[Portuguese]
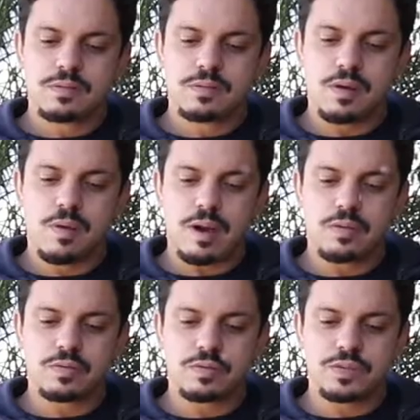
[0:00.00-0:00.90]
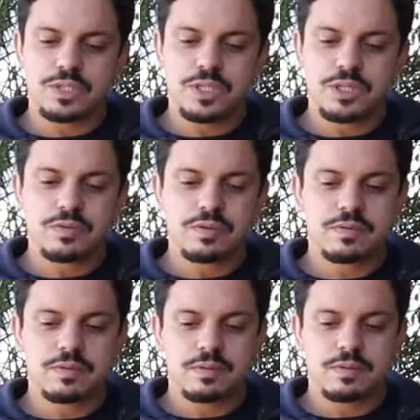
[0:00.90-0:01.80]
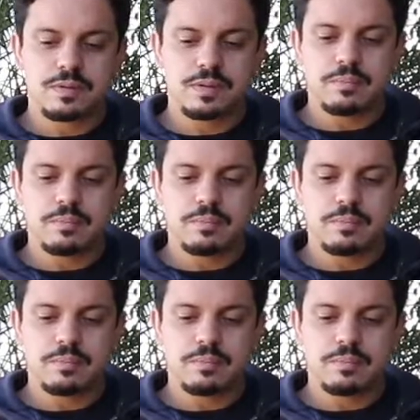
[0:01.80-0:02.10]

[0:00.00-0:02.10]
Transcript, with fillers: são águas contínuas,